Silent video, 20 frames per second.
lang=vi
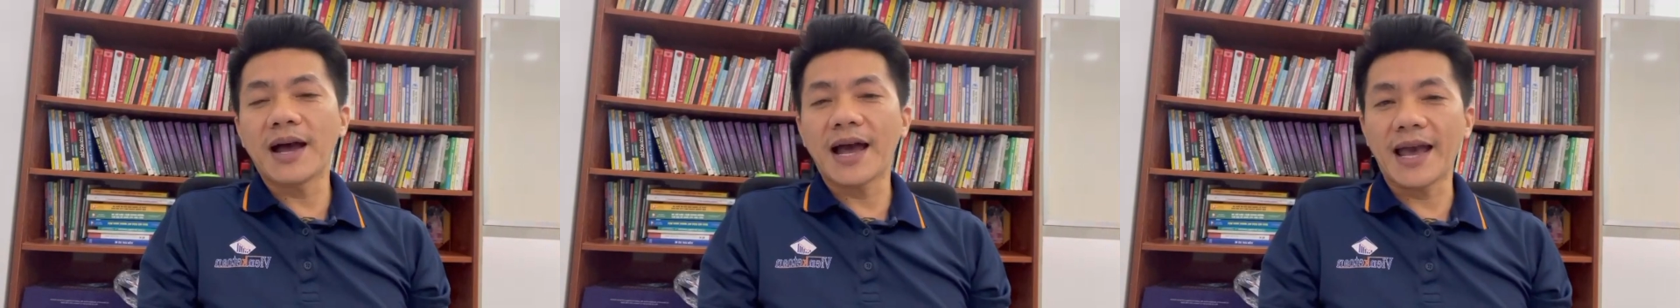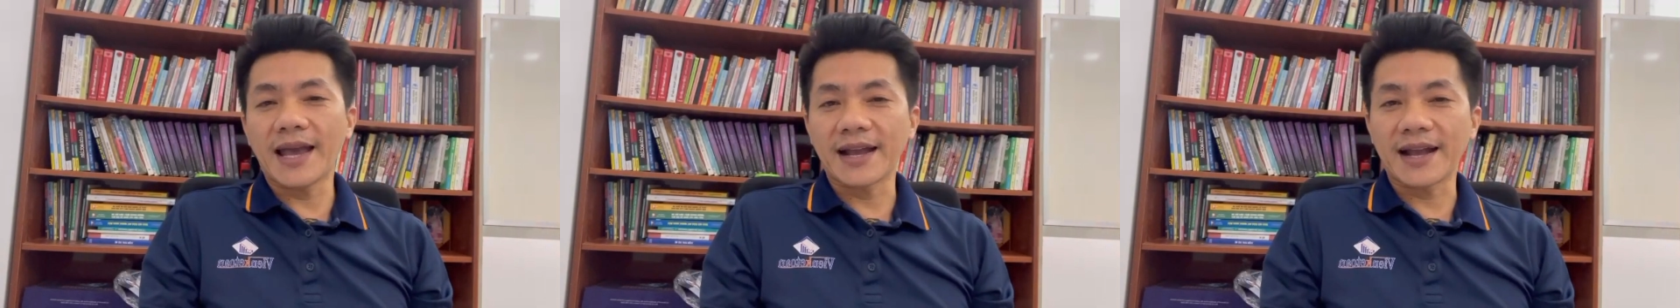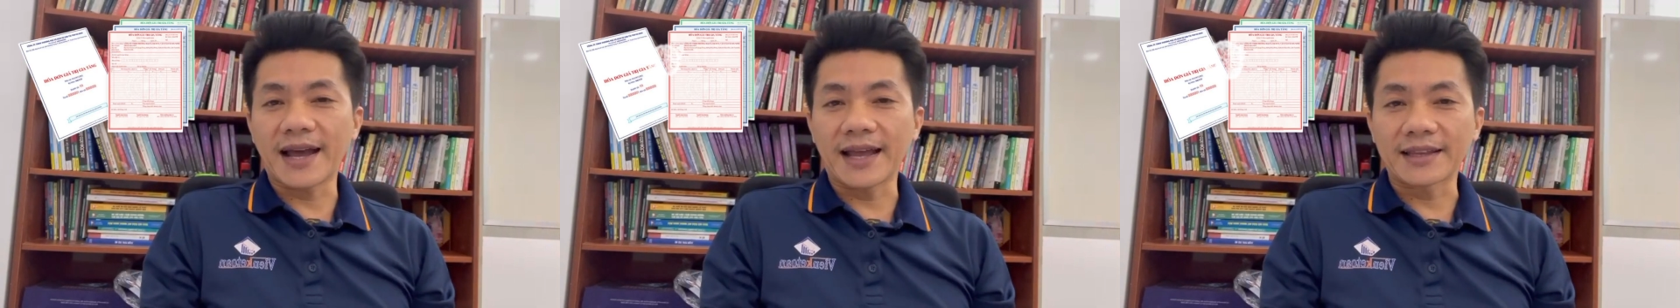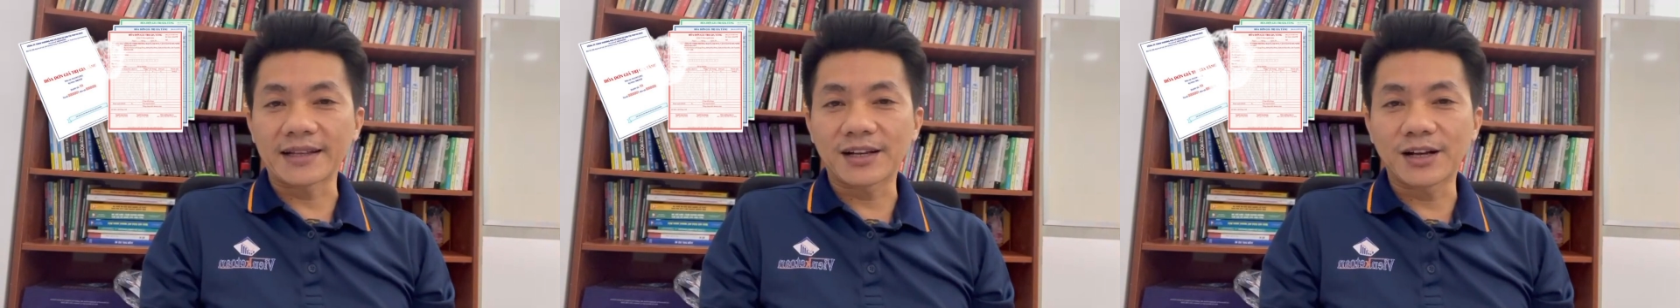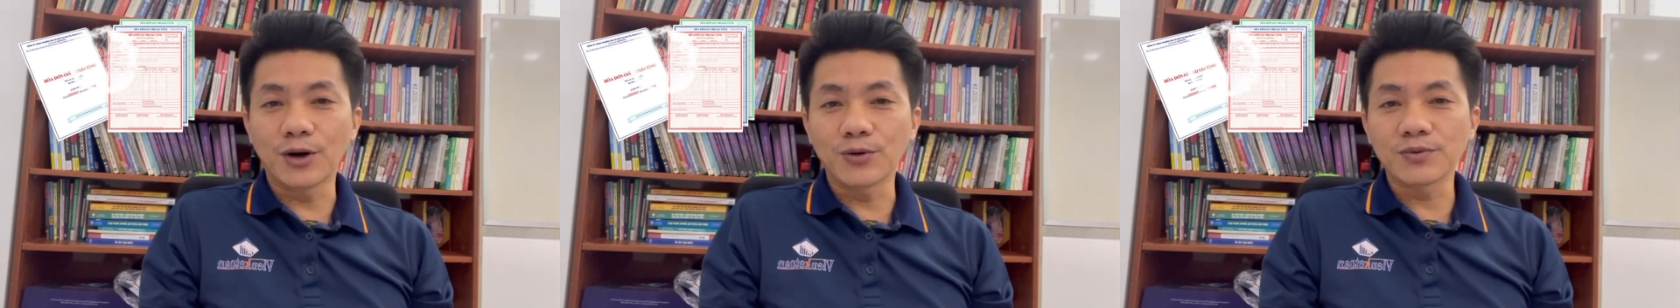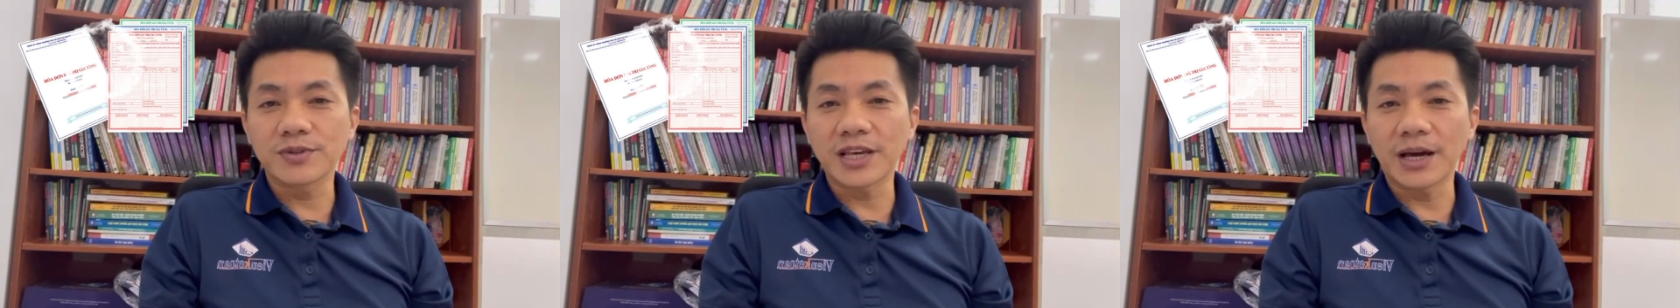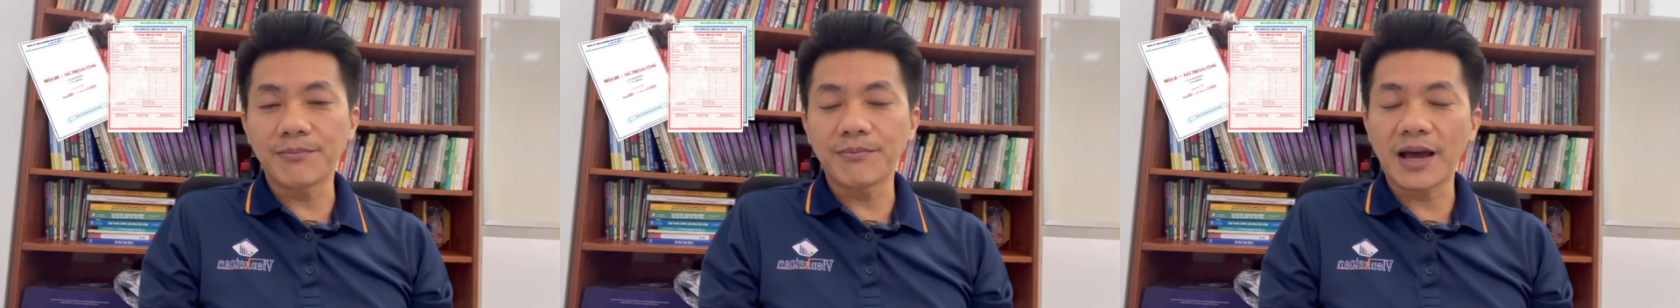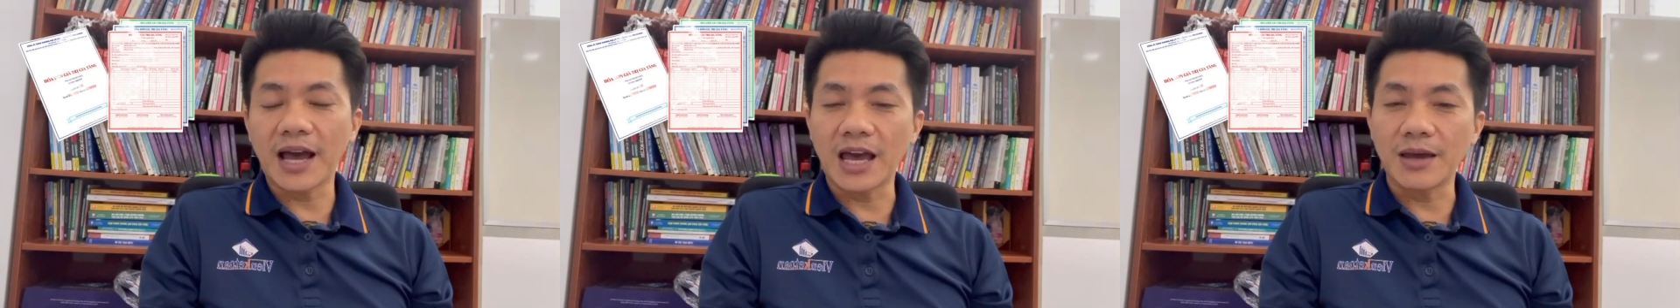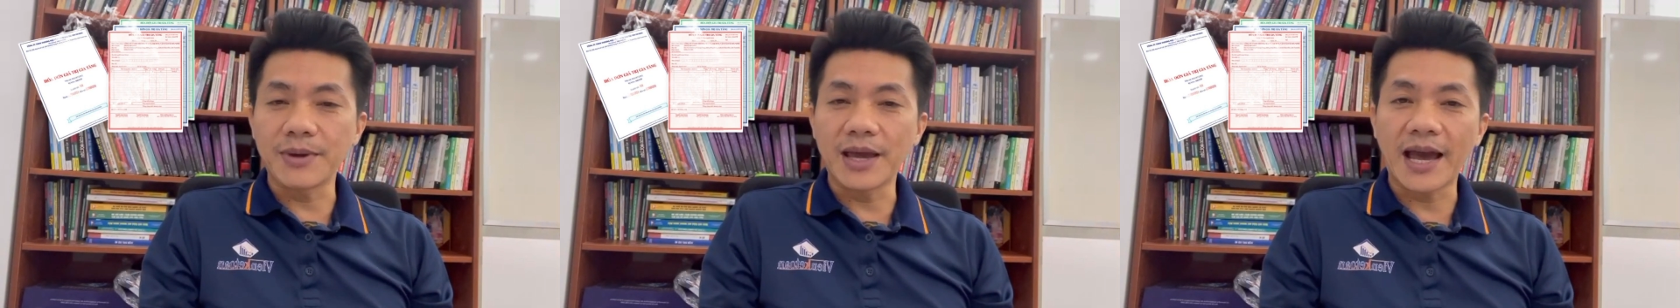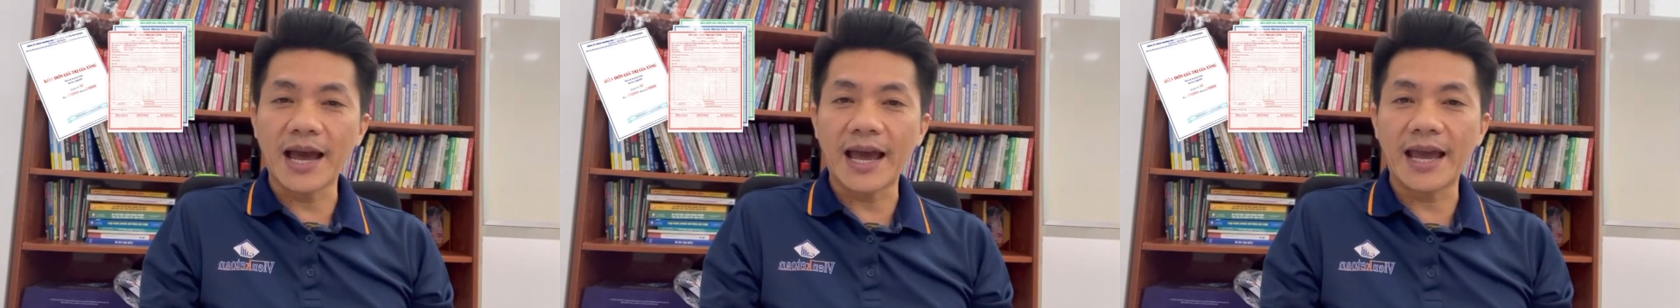
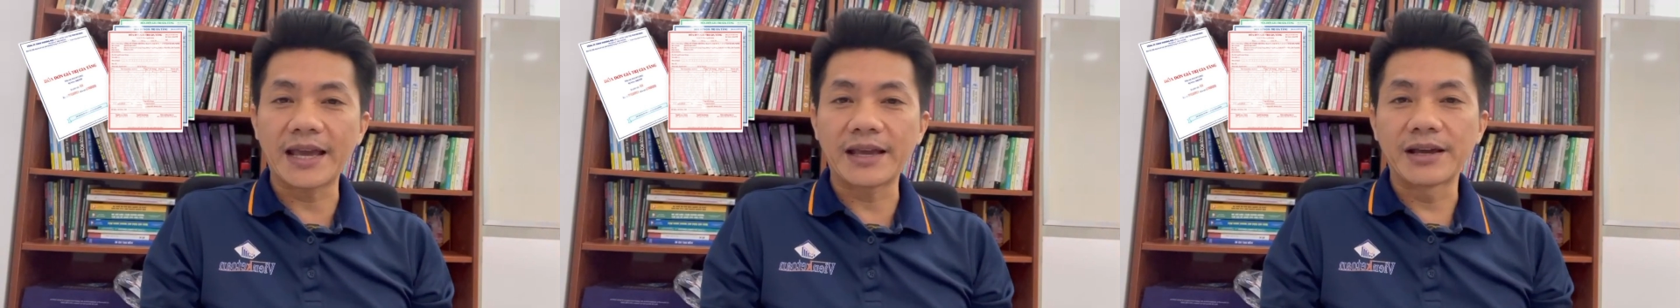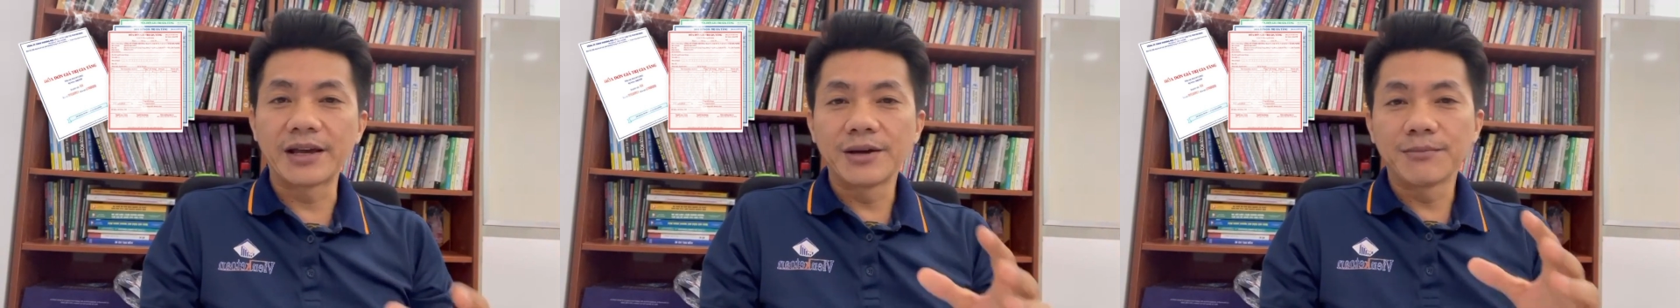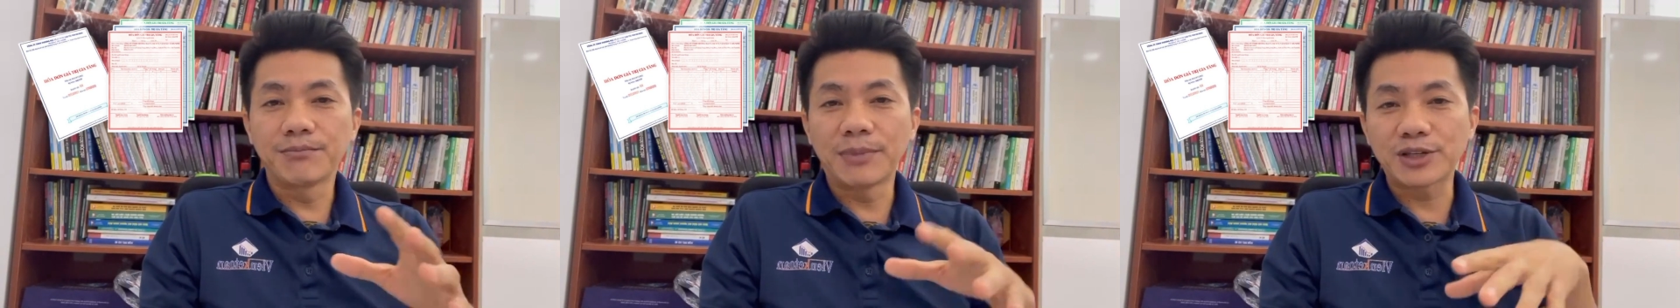2022